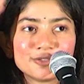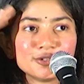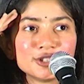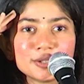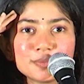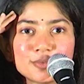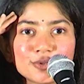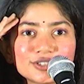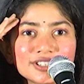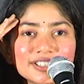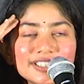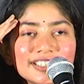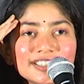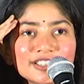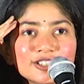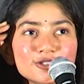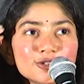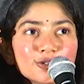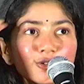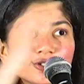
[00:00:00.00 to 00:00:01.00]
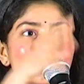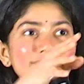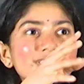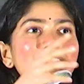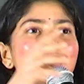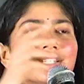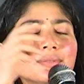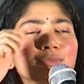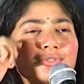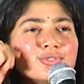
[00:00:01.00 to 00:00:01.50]
ఉండిపోతుంది కదా సో
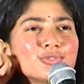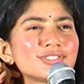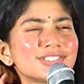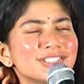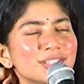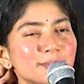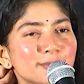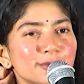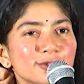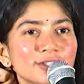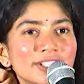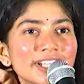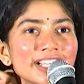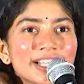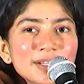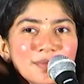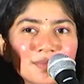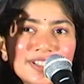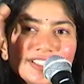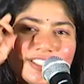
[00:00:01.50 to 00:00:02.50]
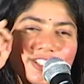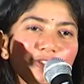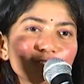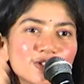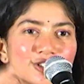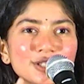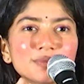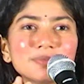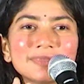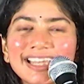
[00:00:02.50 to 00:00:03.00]
కొత్తదిగా మనం చూసినప్పుడు మనకి
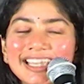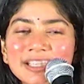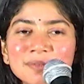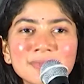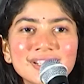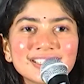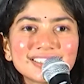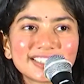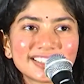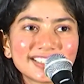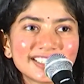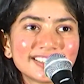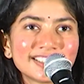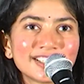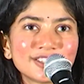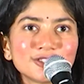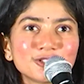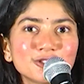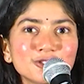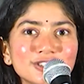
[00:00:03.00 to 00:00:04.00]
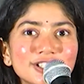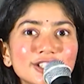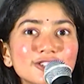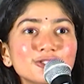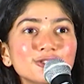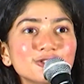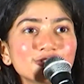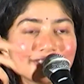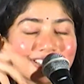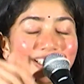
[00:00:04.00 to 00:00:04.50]
కొంచెం టైం అవుతుంది అని అనుకుంటా
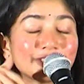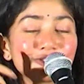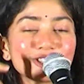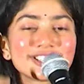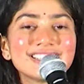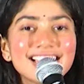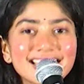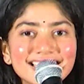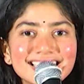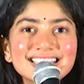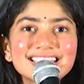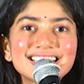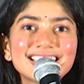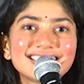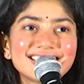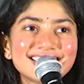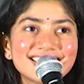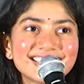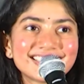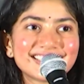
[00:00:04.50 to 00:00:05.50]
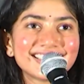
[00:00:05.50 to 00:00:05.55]
సో ఇట్ వాజ్ నైస్ దట్ హీ